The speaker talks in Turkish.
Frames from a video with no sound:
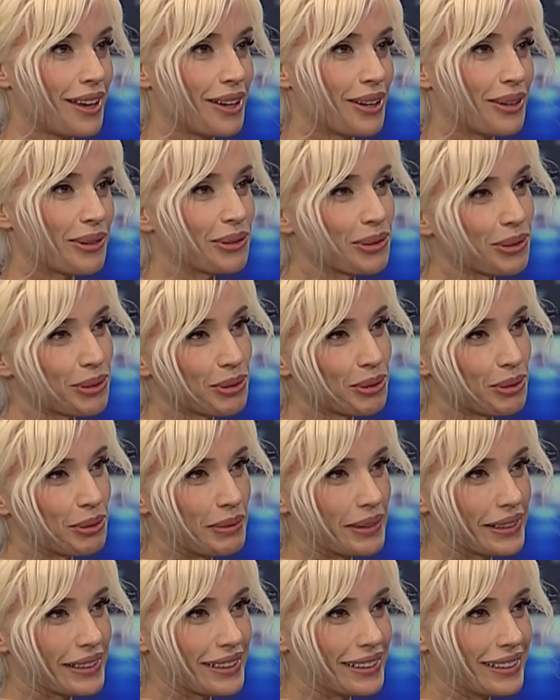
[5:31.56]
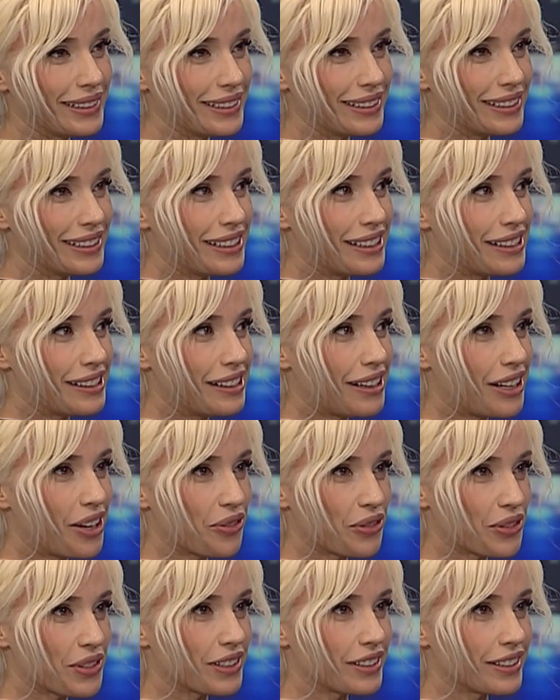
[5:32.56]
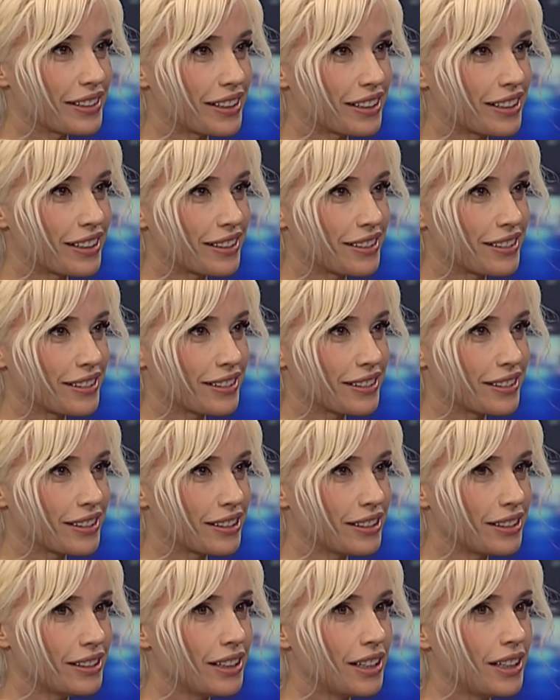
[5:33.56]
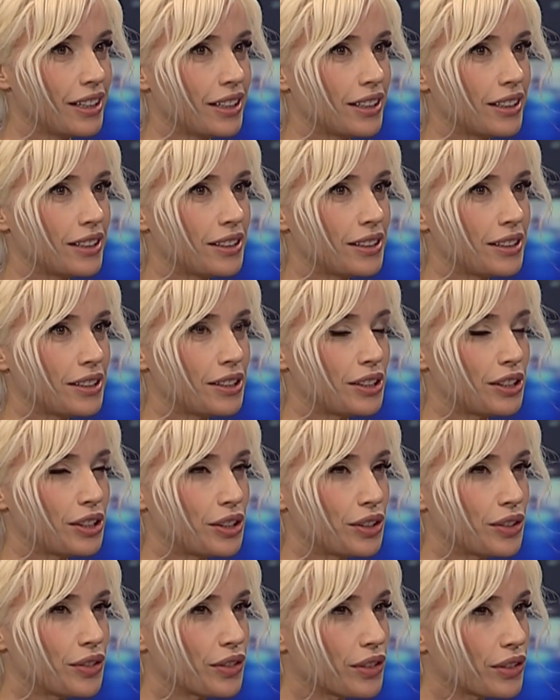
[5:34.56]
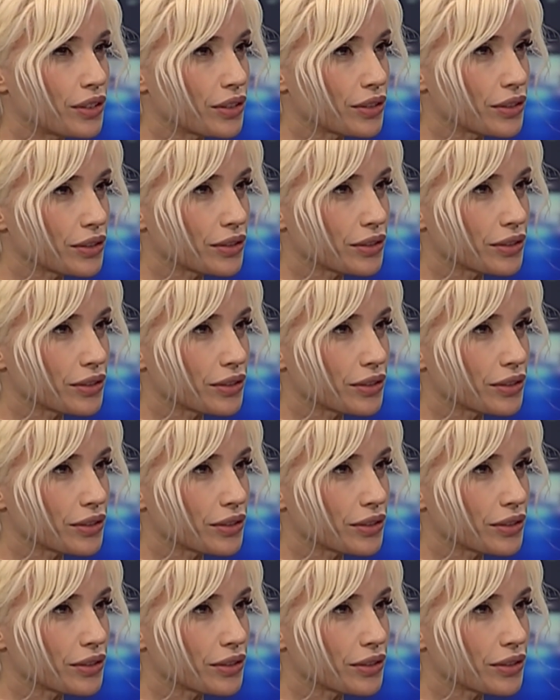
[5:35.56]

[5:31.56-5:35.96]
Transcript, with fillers: unutulmadı. Hafızalara kazındı. Ee, o pijama kimin